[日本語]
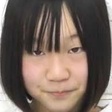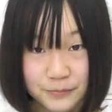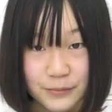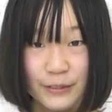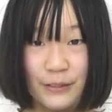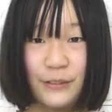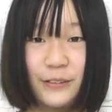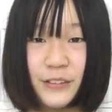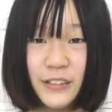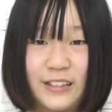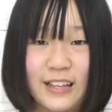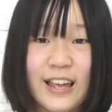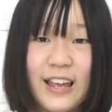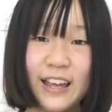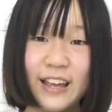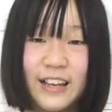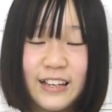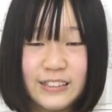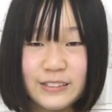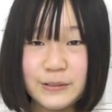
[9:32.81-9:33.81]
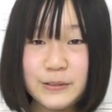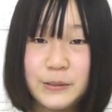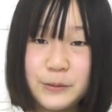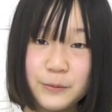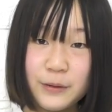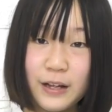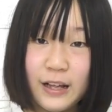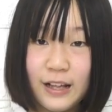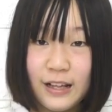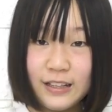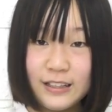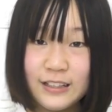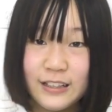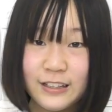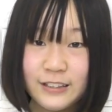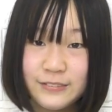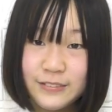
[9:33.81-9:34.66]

ということでそれでは